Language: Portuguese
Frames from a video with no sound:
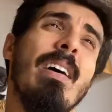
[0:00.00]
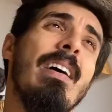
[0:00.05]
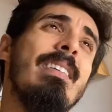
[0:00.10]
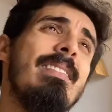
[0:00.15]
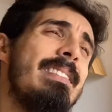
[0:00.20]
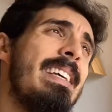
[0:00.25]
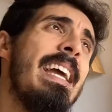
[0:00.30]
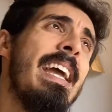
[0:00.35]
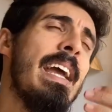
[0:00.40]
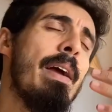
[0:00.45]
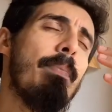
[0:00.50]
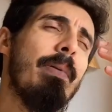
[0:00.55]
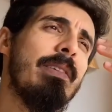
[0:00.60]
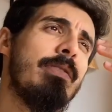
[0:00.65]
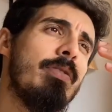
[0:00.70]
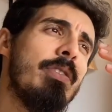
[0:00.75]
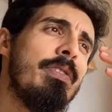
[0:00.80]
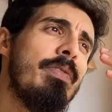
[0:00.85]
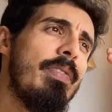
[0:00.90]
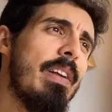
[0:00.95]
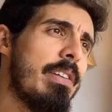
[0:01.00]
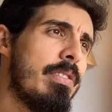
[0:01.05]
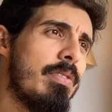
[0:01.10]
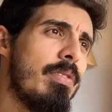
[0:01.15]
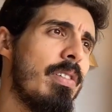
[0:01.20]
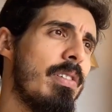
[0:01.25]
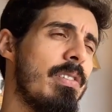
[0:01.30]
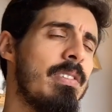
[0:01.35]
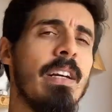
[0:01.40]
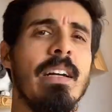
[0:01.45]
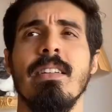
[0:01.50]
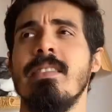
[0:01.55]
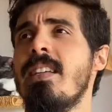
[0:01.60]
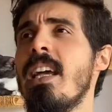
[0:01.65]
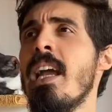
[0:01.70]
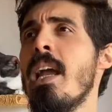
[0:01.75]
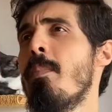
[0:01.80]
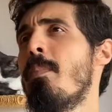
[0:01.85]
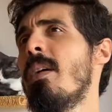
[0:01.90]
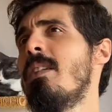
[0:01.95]
100 repetições de flexões, 100
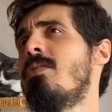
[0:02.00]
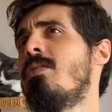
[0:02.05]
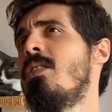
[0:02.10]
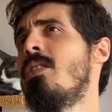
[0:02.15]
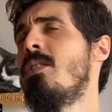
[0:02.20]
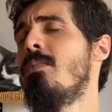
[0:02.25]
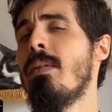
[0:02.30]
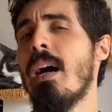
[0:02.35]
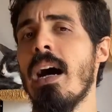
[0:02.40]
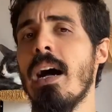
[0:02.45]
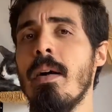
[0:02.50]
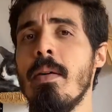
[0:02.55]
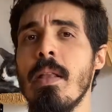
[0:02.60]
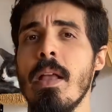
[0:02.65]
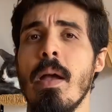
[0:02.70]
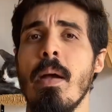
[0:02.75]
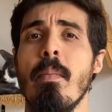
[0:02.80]
repetições de barra,